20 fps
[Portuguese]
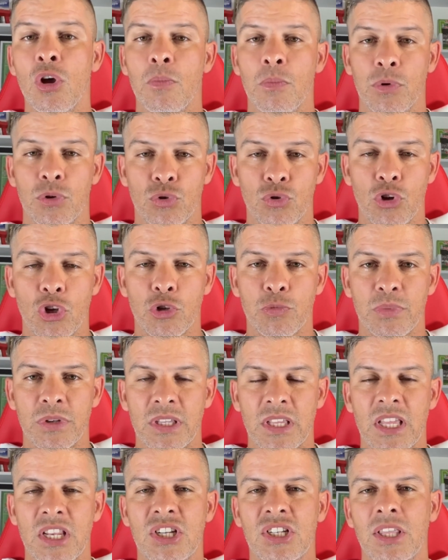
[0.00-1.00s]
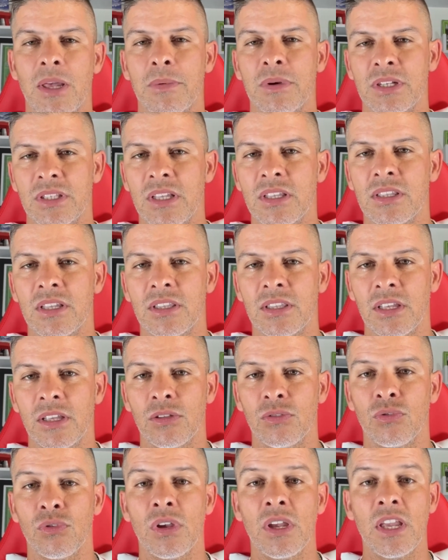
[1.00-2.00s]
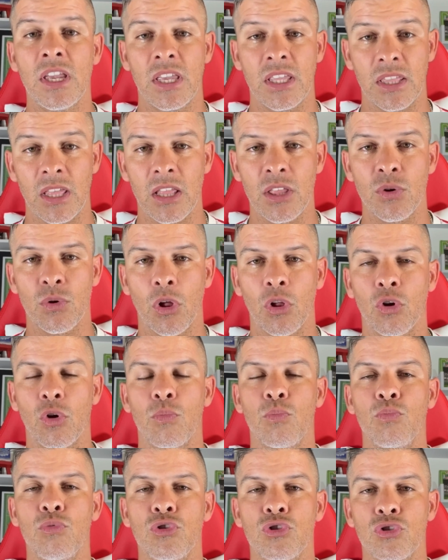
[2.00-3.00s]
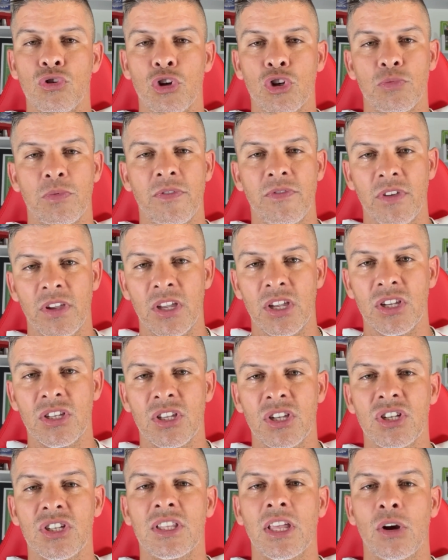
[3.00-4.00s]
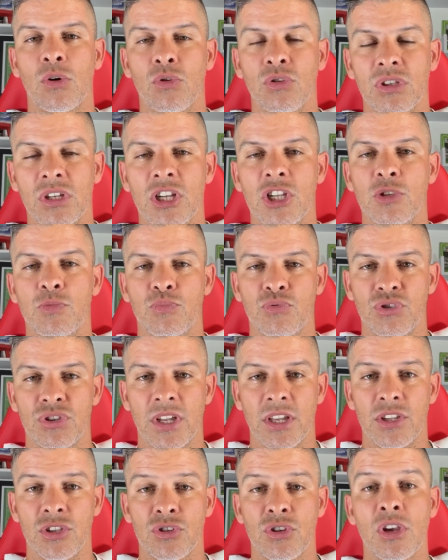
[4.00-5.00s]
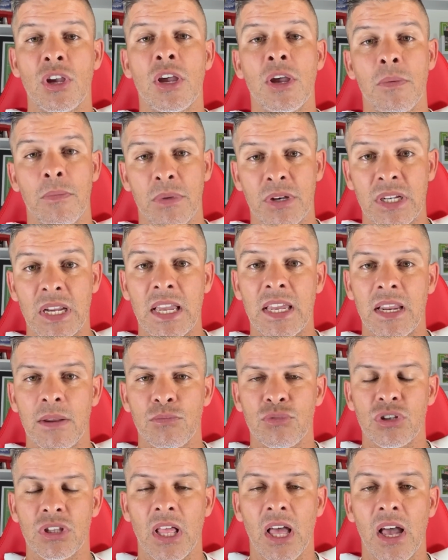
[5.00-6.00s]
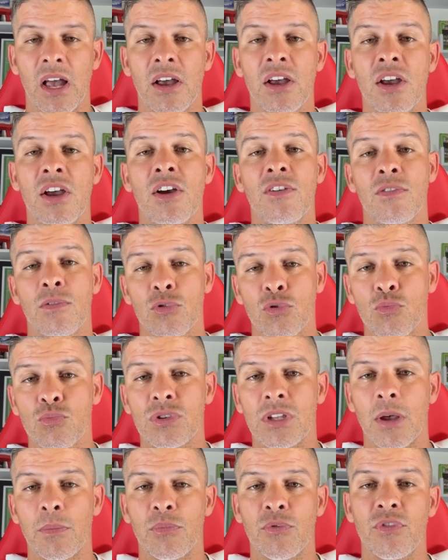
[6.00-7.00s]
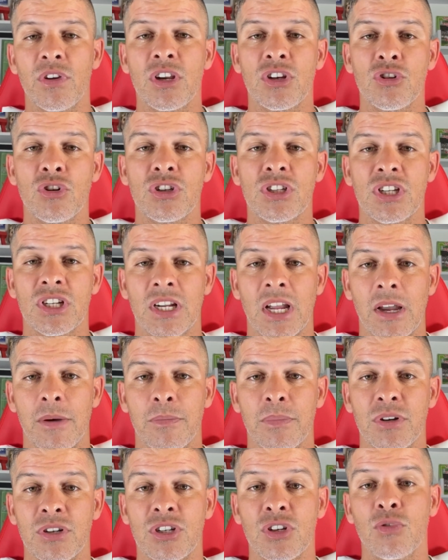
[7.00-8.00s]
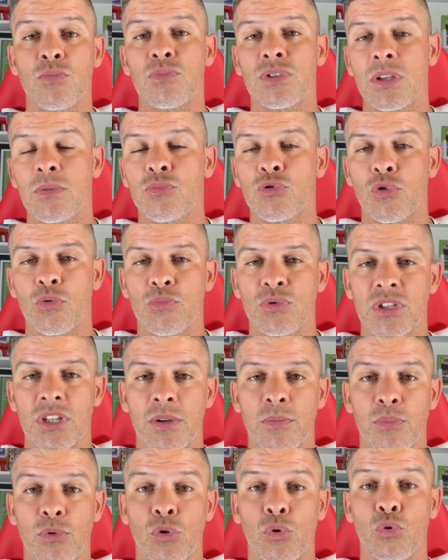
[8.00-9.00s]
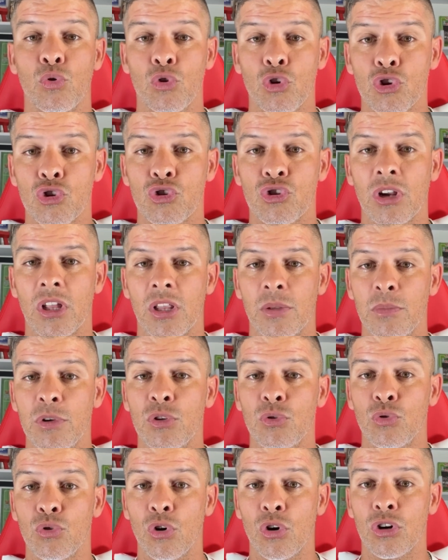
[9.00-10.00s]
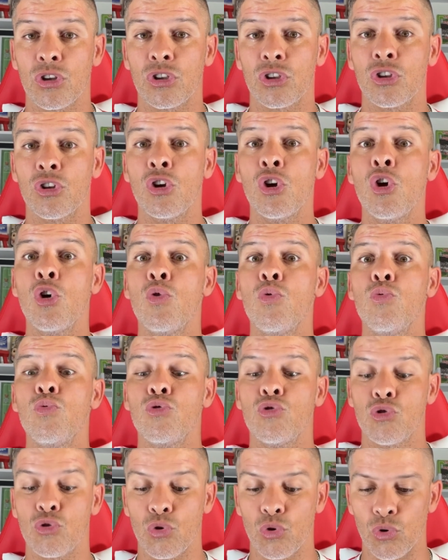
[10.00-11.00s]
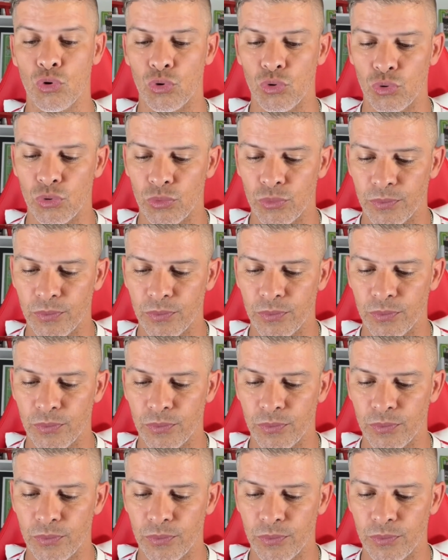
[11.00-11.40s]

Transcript: Mas o nosso Presidente está bastante atento e, tal e qual como muitos de nós benfiquistas, está contra esse processo. Mas já iremos lá. Vamos começar por ver as nossas capas e começamos, como sempre, com o nosso jornal Amigo do Norte, O Jogo.